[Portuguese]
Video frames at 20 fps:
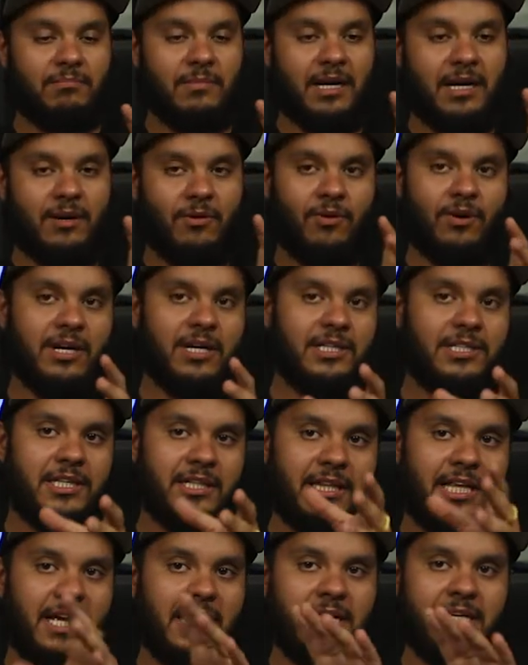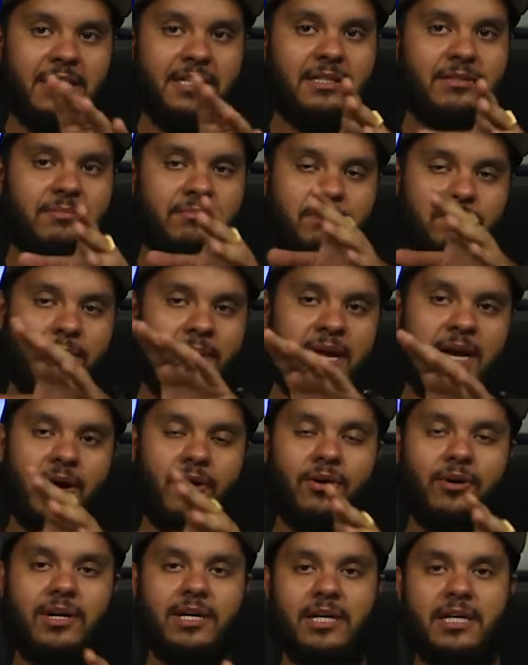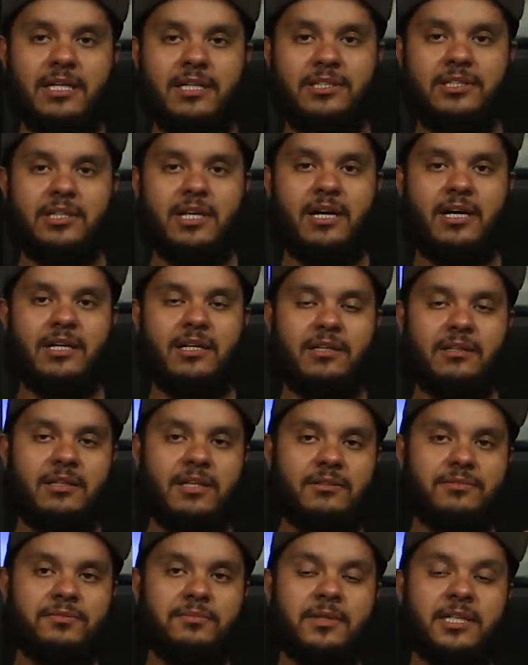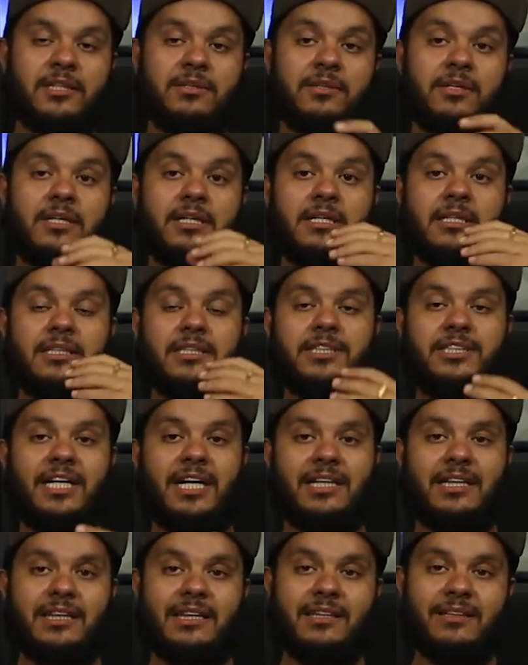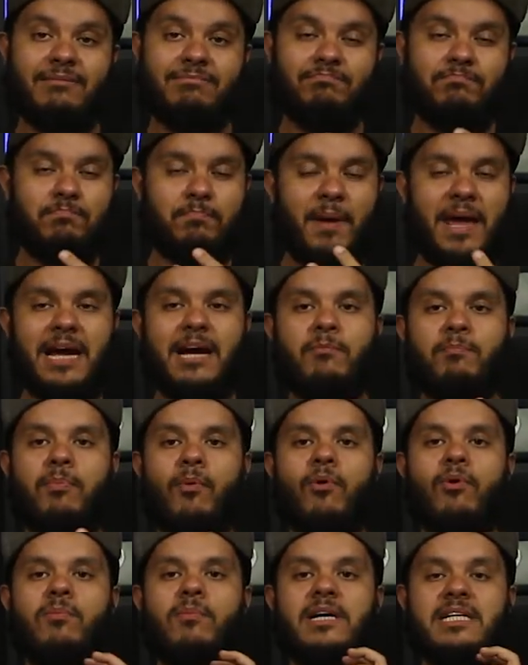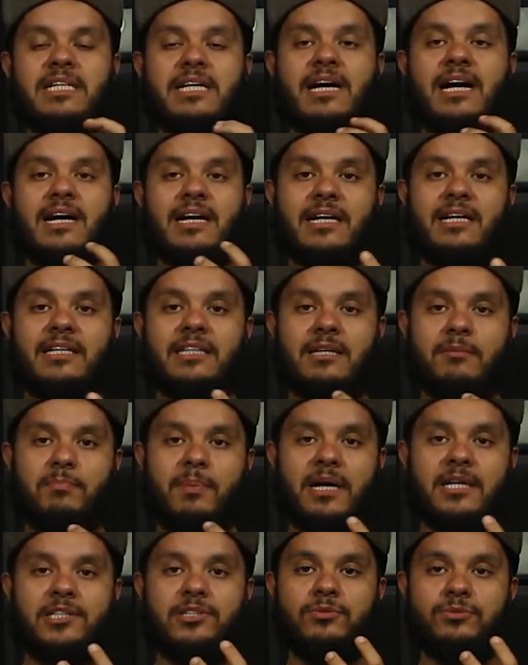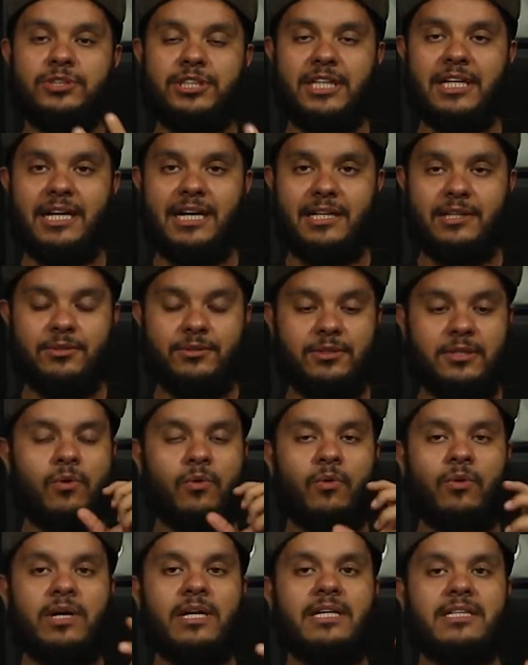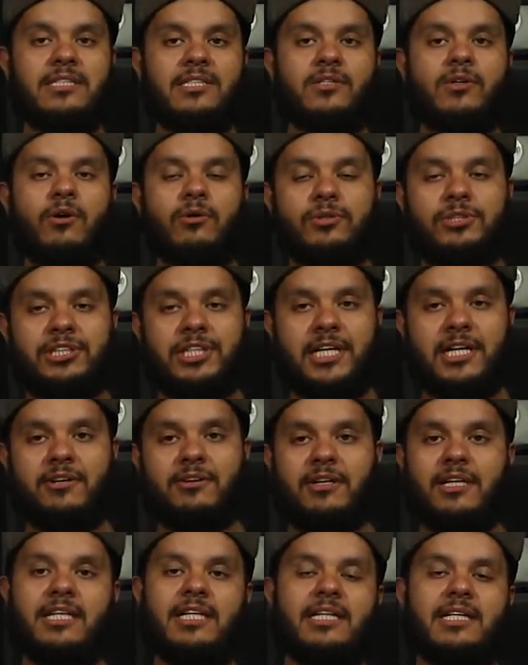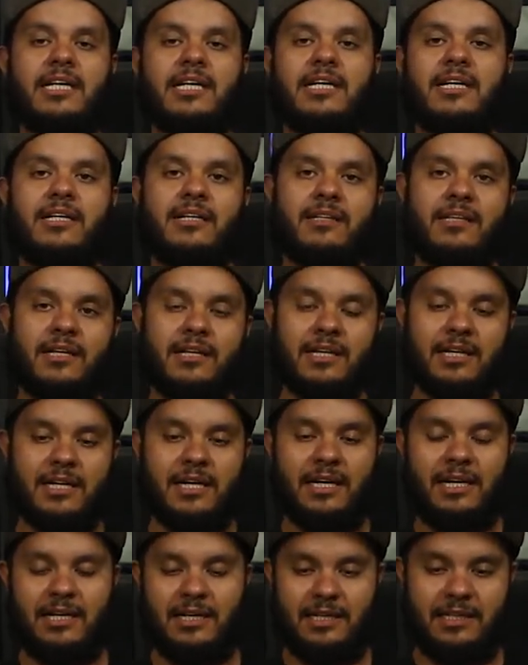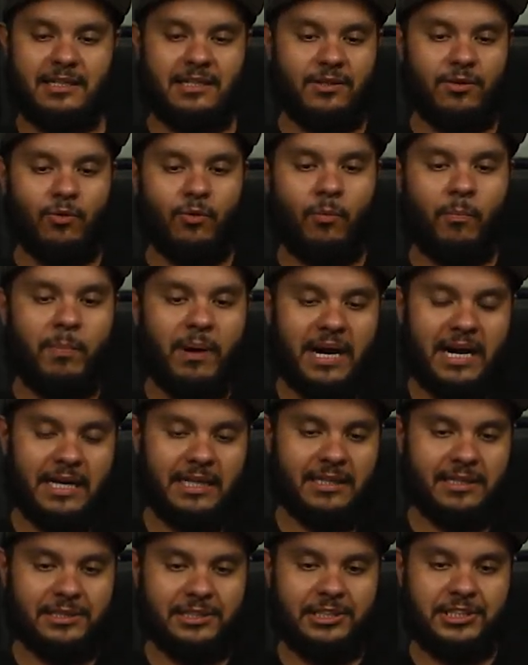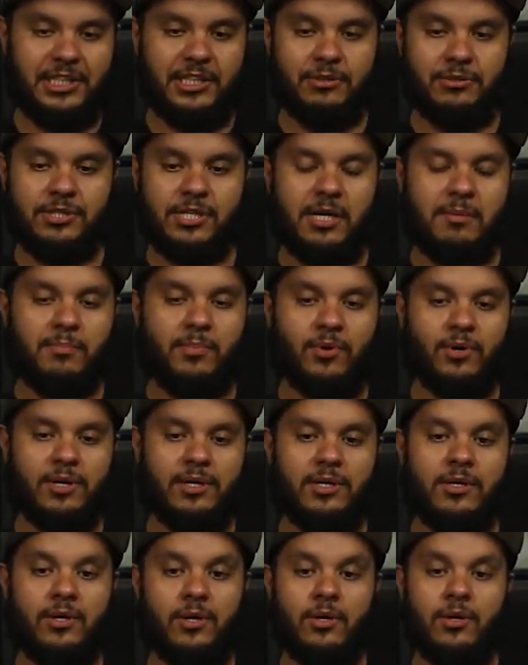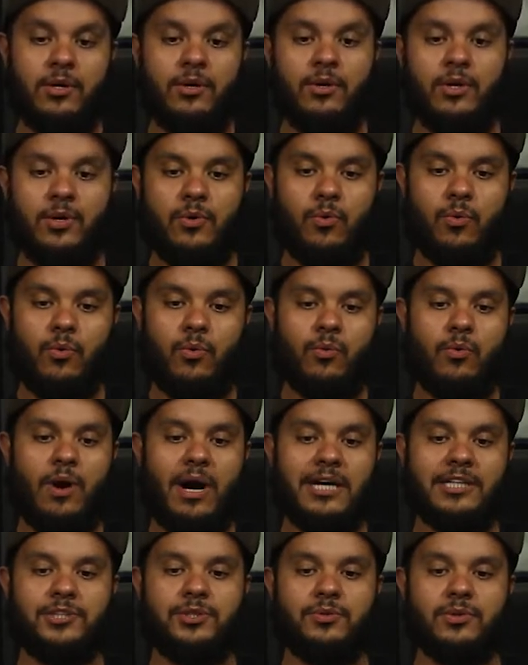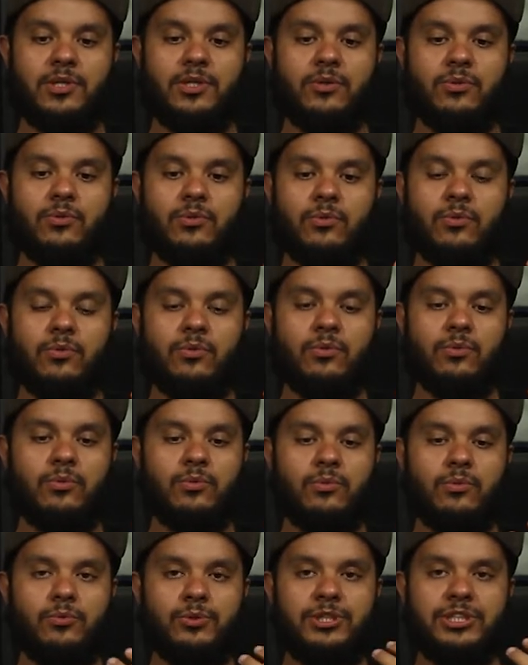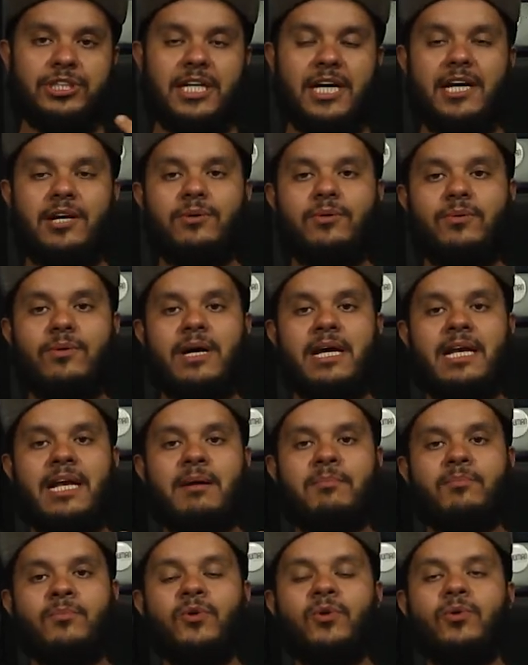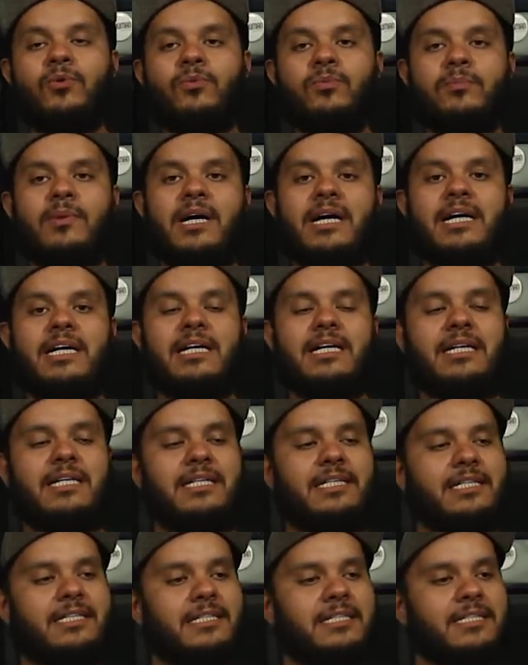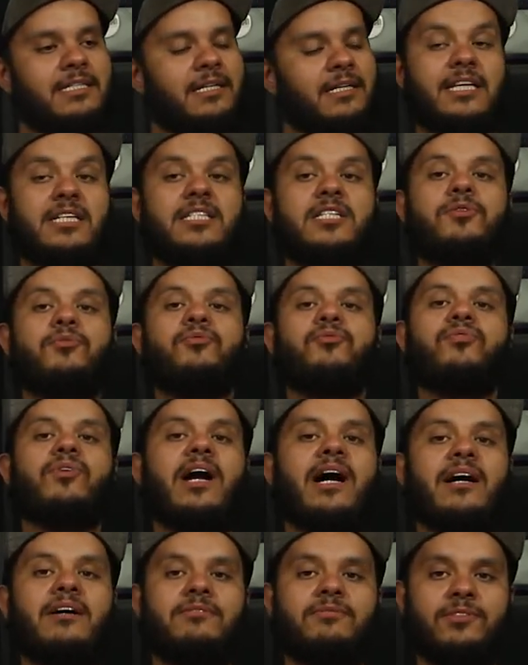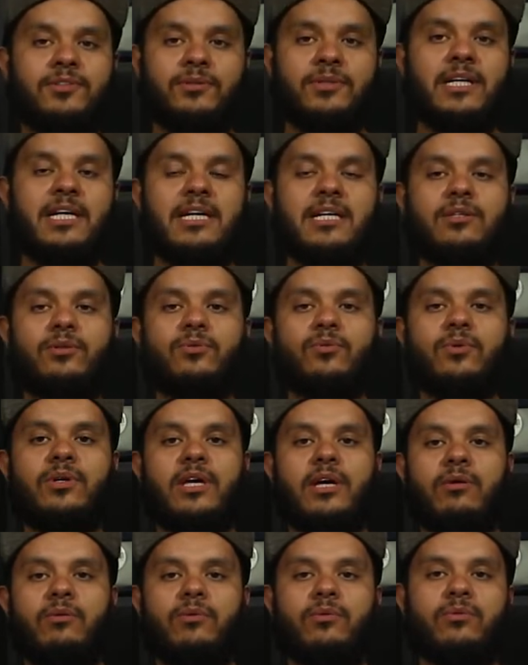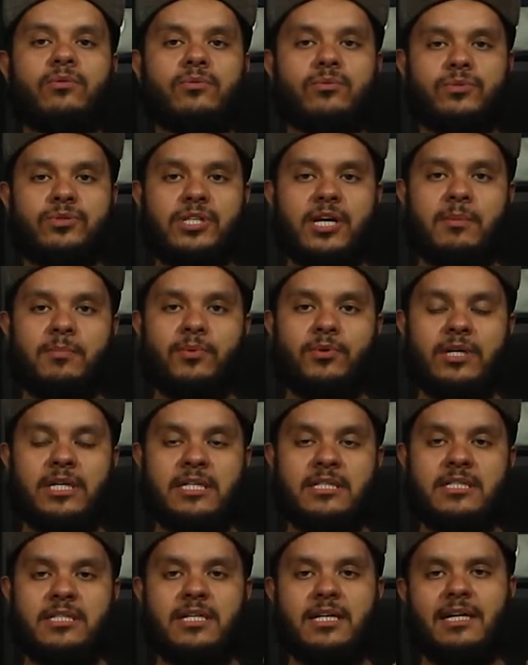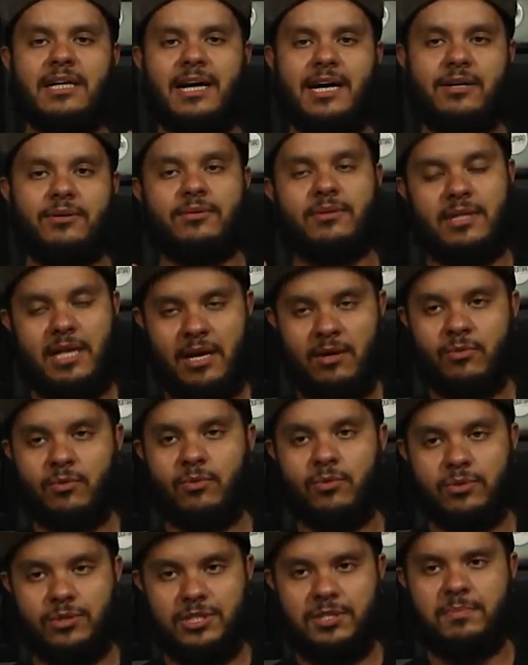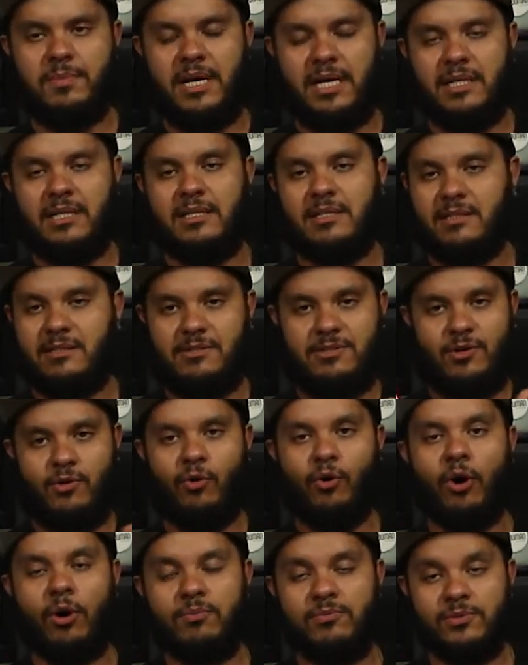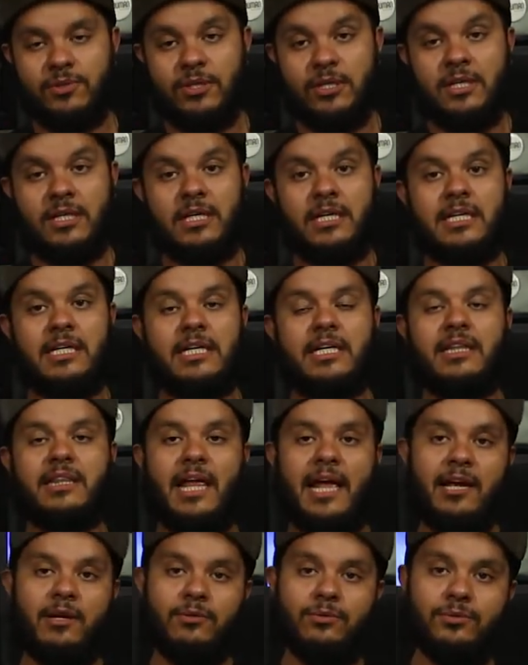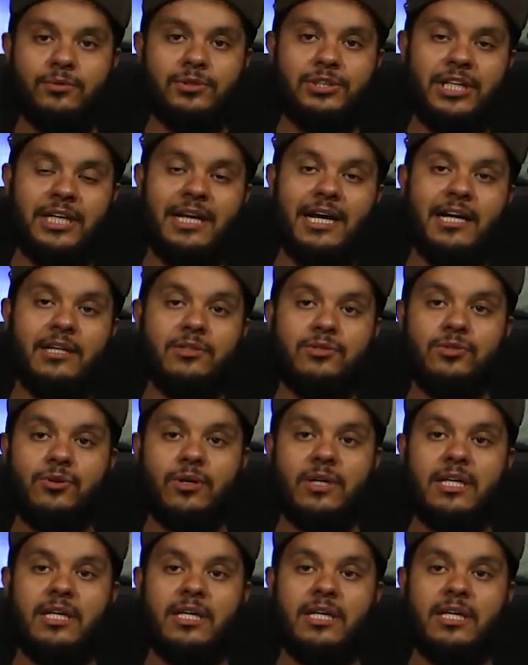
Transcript: agora que já tem aí meia hora que a gente tá, tá fumando, já pega um pouco mais na garganta a parte do gelado. Com relação ao cheiro ali, né, dando aquela comparada cheiro-sabor, eu acho que o, o, o, cheiro ele é muito mais decifrável, né, do que o, o sabor em si. Claro, tem um gosto de menda, isso é óbvio, e tem o gelado. Só